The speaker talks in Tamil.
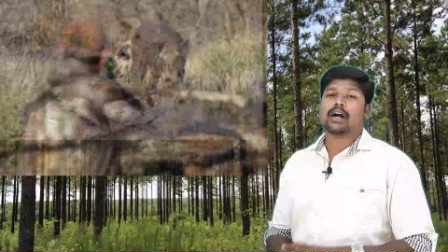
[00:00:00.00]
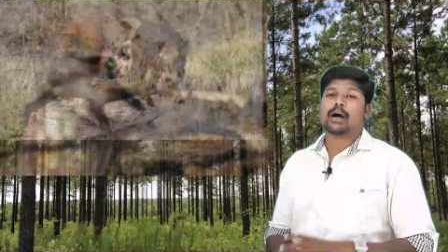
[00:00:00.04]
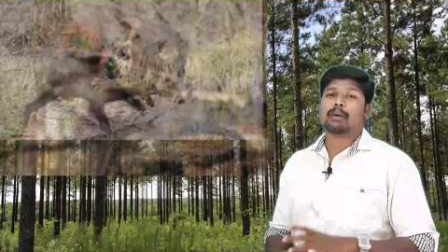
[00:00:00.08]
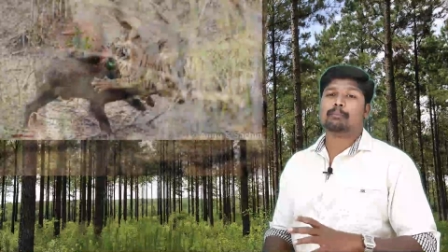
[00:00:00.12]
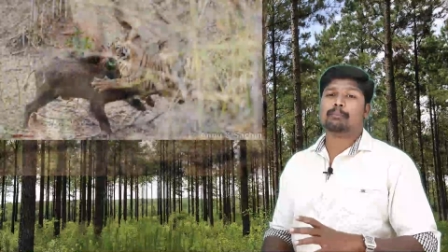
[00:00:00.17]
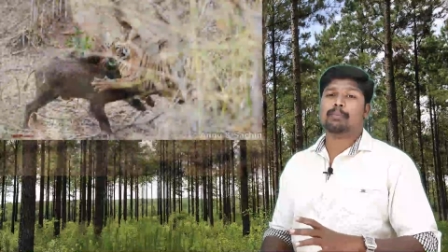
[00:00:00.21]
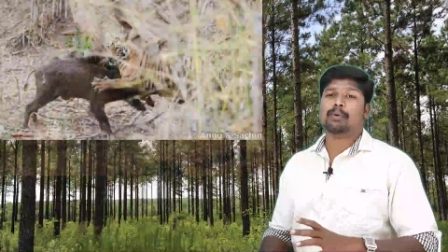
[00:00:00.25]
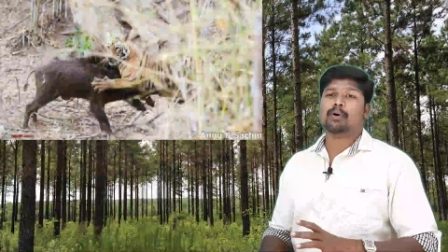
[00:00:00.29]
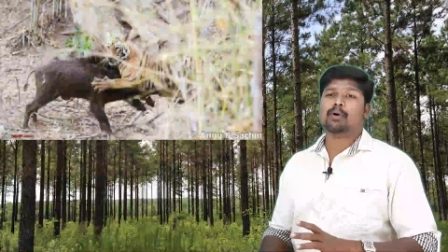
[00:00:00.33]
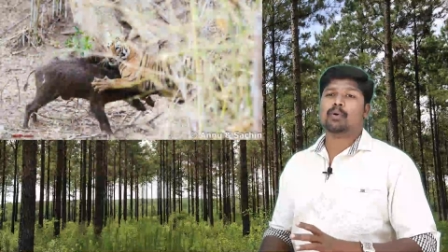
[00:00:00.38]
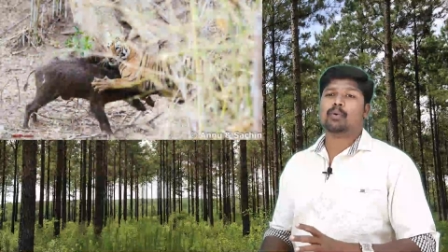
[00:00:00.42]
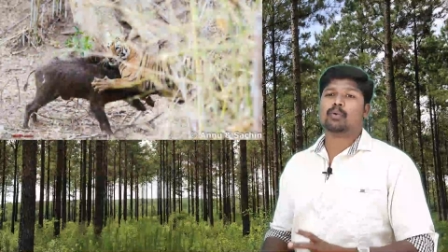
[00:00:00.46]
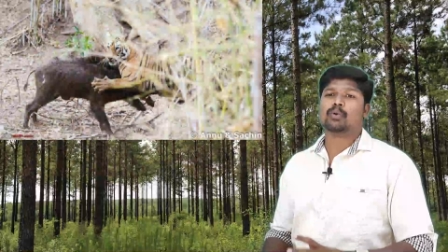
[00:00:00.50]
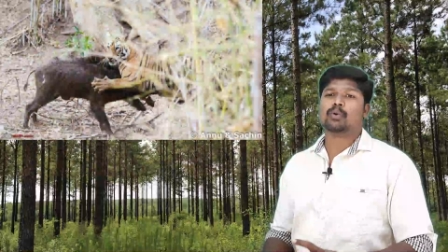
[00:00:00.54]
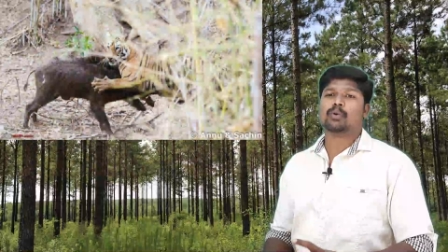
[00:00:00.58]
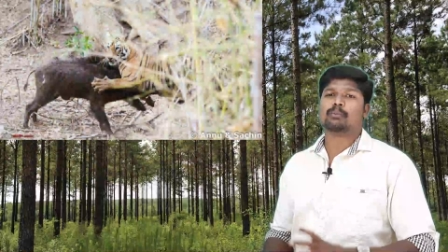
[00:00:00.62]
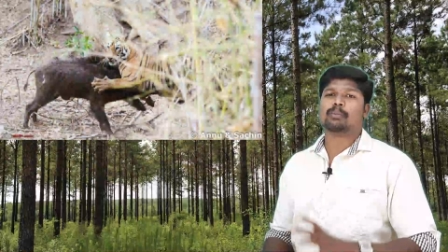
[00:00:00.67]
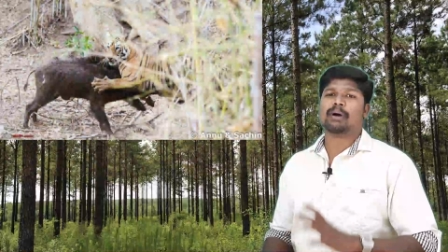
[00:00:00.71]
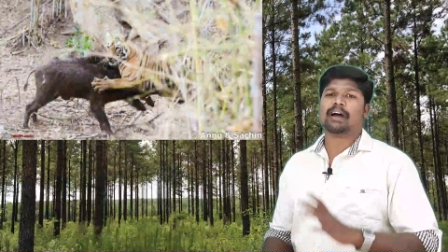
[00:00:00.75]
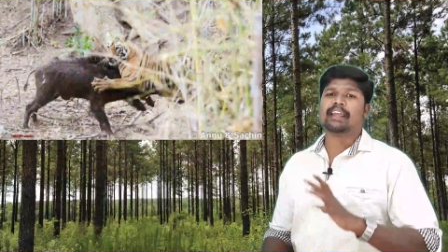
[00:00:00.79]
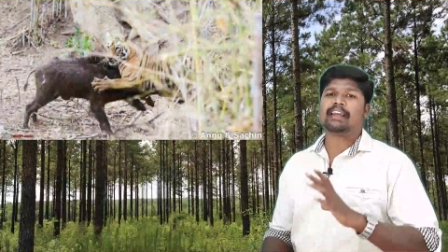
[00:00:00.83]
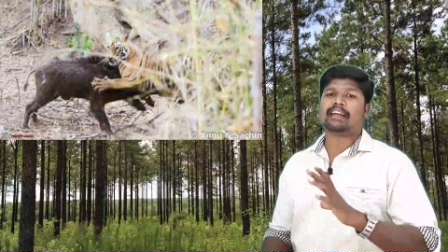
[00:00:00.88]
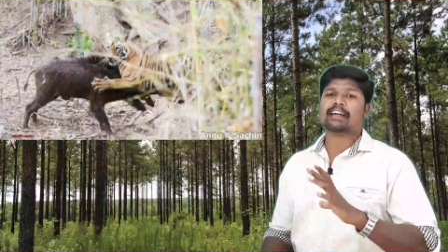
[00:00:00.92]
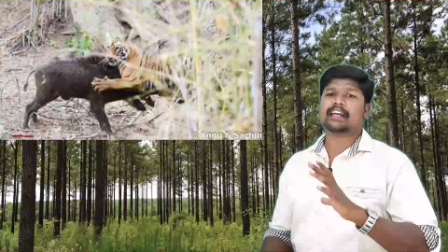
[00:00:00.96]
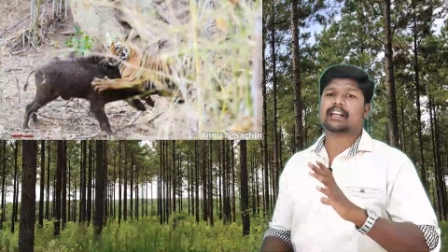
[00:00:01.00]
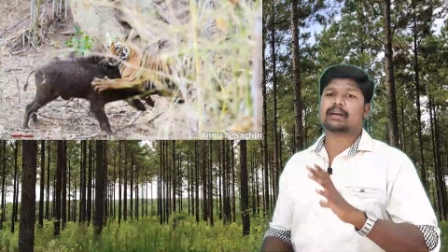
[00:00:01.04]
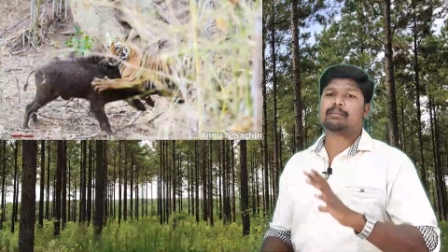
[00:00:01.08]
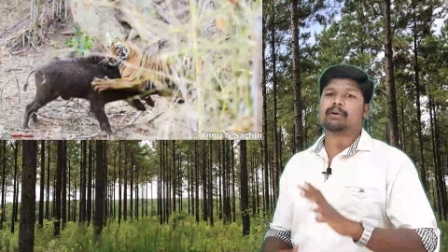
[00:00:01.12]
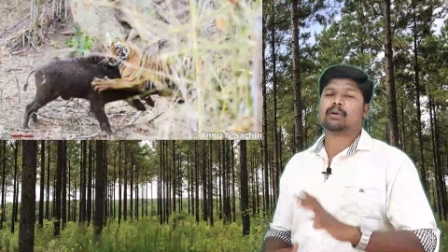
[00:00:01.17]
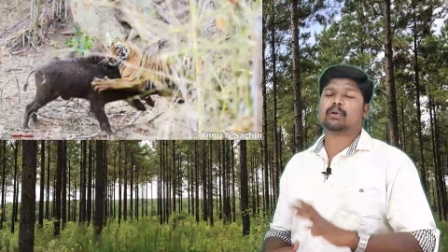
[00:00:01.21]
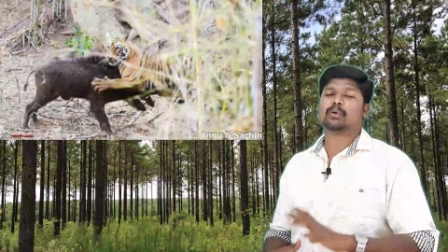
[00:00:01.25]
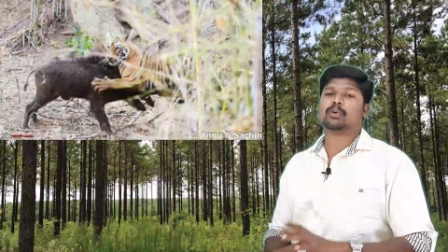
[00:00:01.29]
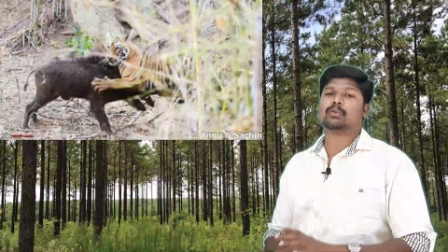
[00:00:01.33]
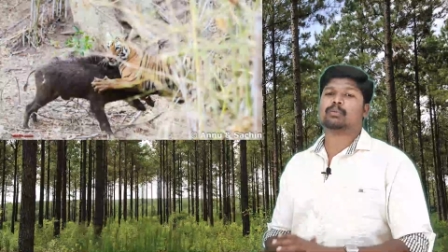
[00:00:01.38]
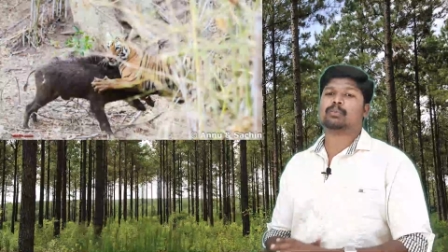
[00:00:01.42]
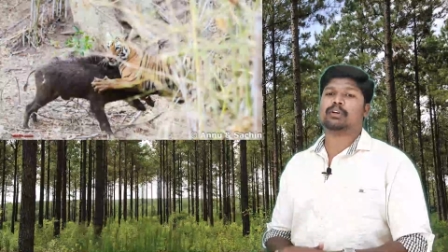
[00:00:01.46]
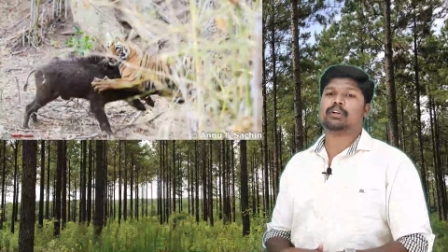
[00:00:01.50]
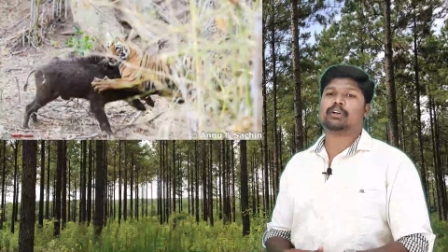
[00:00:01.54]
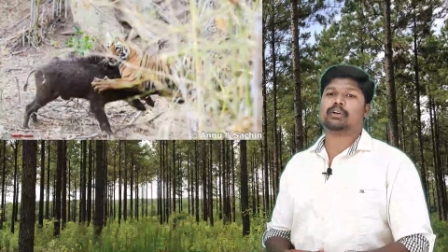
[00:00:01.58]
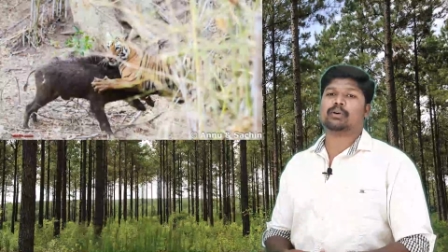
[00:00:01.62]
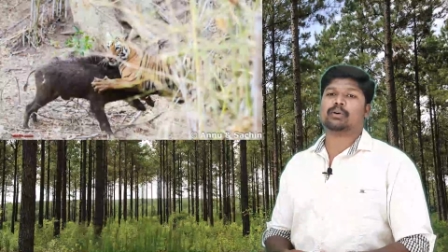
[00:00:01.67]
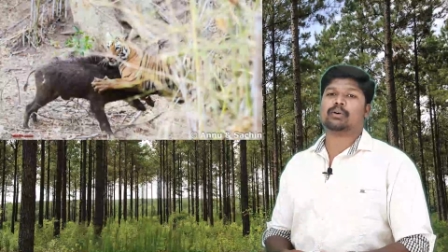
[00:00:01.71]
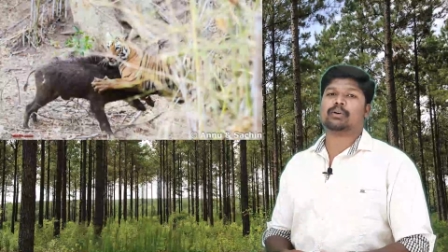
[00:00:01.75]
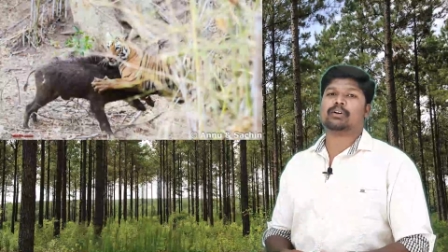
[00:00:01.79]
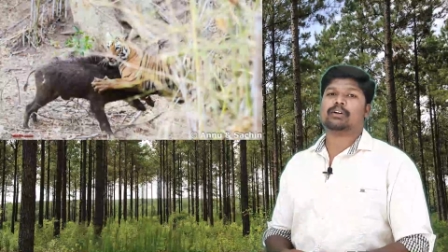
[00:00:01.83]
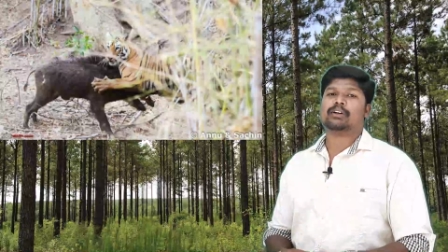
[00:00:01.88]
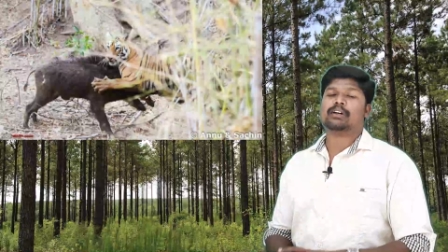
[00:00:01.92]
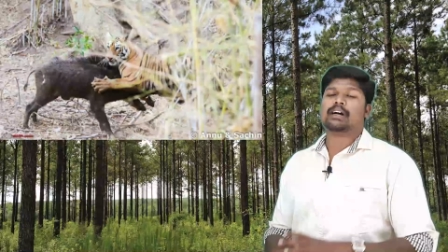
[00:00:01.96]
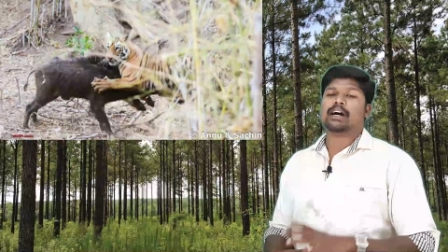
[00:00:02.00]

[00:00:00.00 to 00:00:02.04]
அப்போது ஒரு பயங்கரமான ஒரு மிருகம்